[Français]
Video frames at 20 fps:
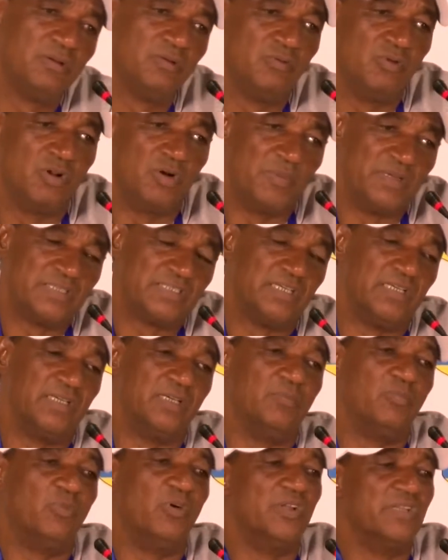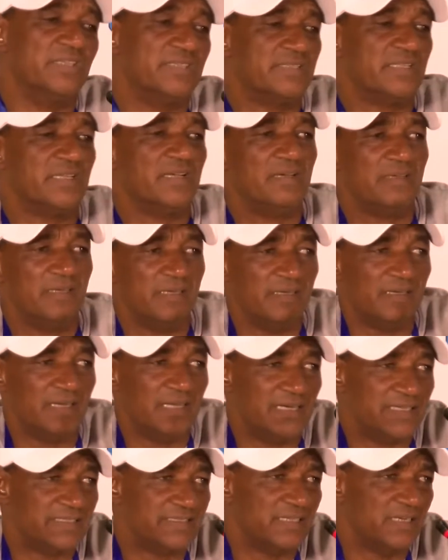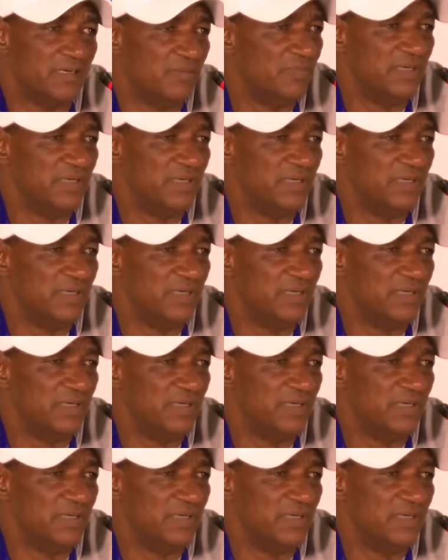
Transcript: normalement c'est un bon résultat, hein, à l'extérieur,